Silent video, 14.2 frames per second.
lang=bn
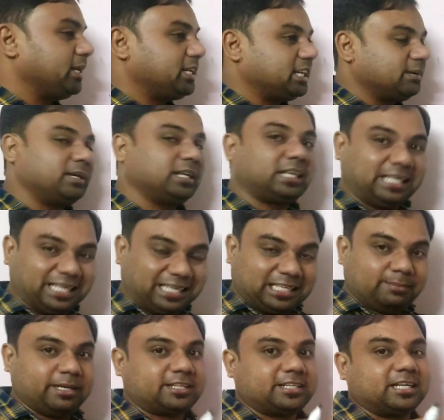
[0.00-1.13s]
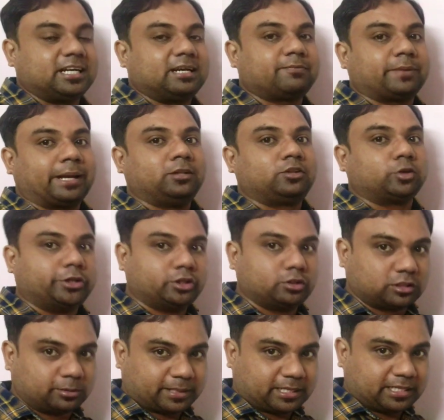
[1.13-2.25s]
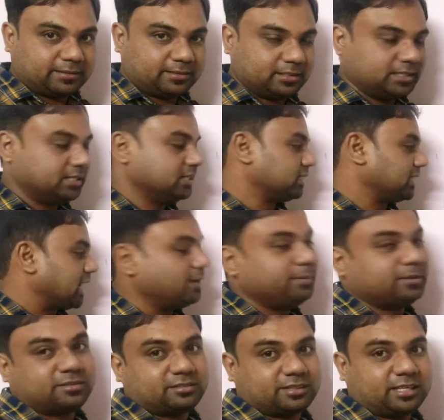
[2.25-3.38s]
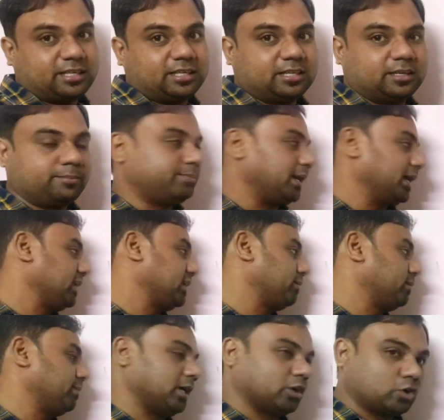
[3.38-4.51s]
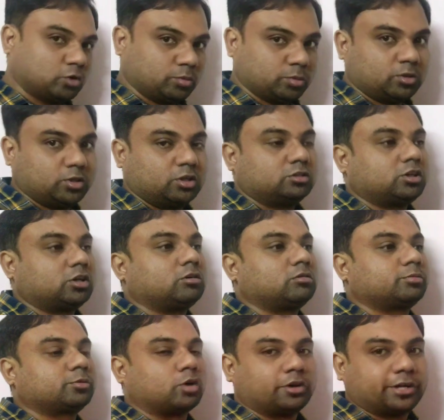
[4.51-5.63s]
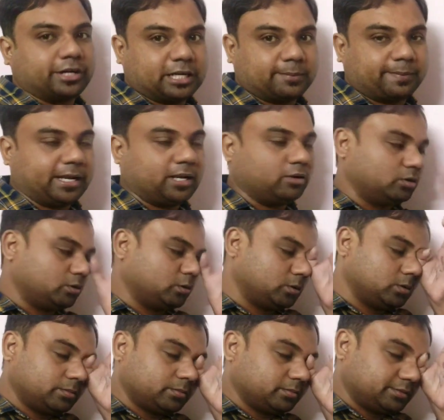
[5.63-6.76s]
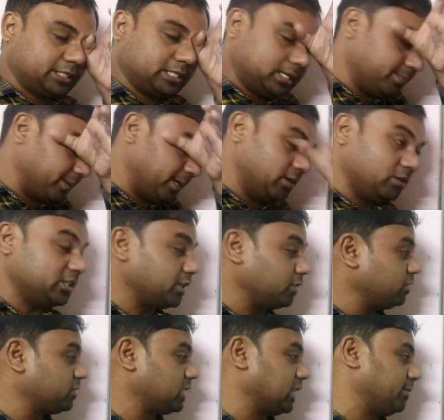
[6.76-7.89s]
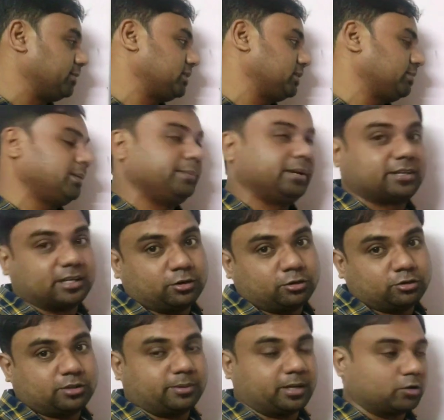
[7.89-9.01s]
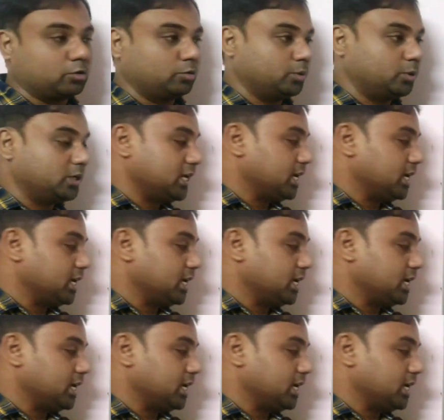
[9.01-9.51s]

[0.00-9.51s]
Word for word: মেটেরিয়াল মানে কি কি মেটেরিয়ালের পাইল তৈরি হতে পারে তার বেসিসে পাইলকে আমরা ভাগ করব ধরো কংক্রিটের পাইল হলো স্টিলের পাইল হলো যাই তার বেসিসে আমরা মেটেরিয়াল অনুযায়ী ভাগ করব